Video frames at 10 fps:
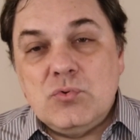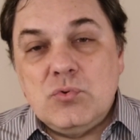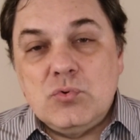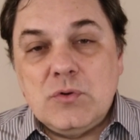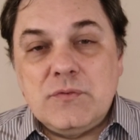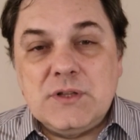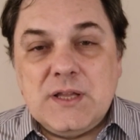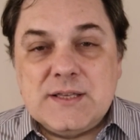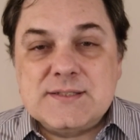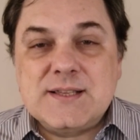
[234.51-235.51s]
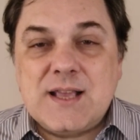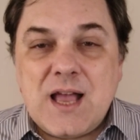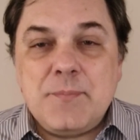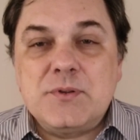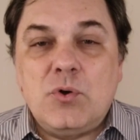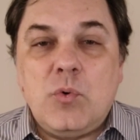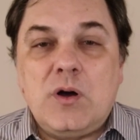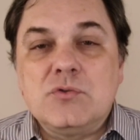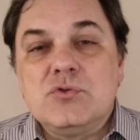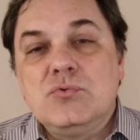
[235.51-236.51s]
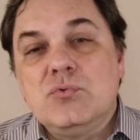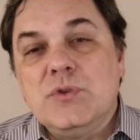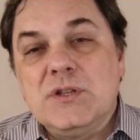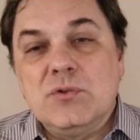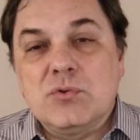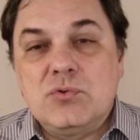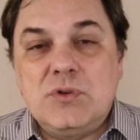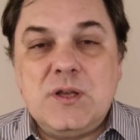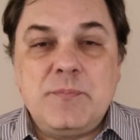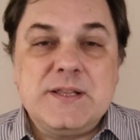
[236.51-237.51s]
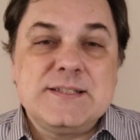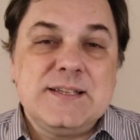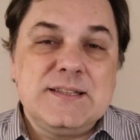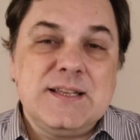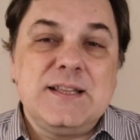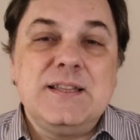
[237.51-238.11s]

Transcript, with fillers: o Novo Glass capta o áudio do interlocutor e apresenta